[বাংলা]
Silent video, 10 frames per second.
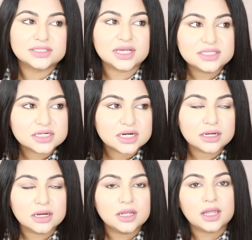
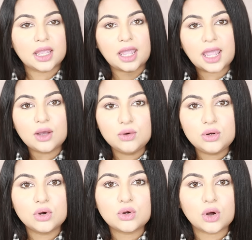সানস্ক্রিন
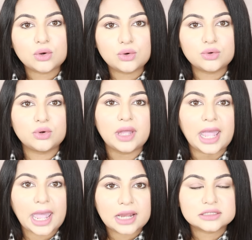এগুলো কখনো
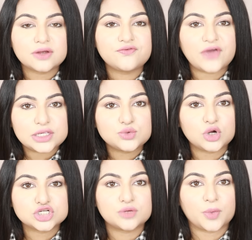একটা ফেস
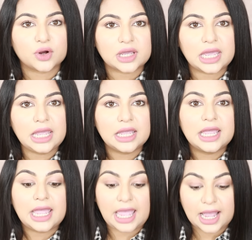ওয়াশের পক্ষে
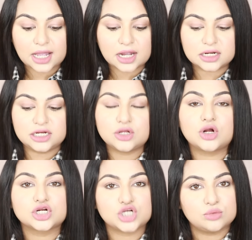একা ক্লিন
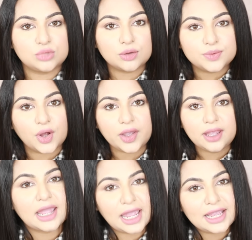করা সম্ভব নয়
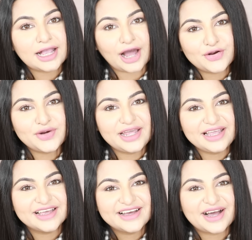এই
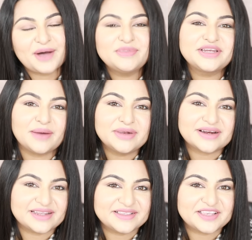কারণেই আমি ডাবল
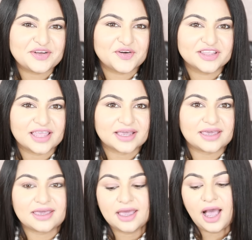ক্লিনজিং করে
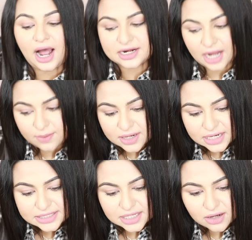থাকি আর ডাবল
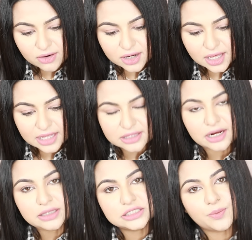ক্লিনজিং করার
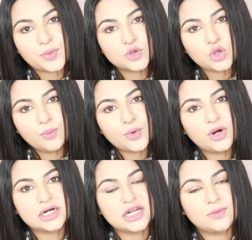ক্ষেত্রে যে প্রথম
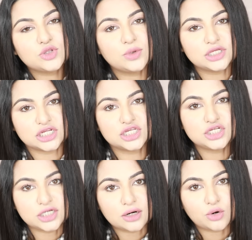প্রোডাক্টটি আমি তোমাদের সাথে
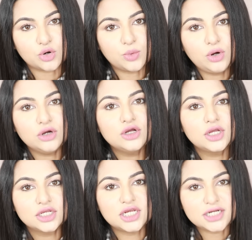শেয়ার করব
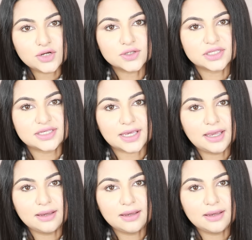সেটা হচ্ছে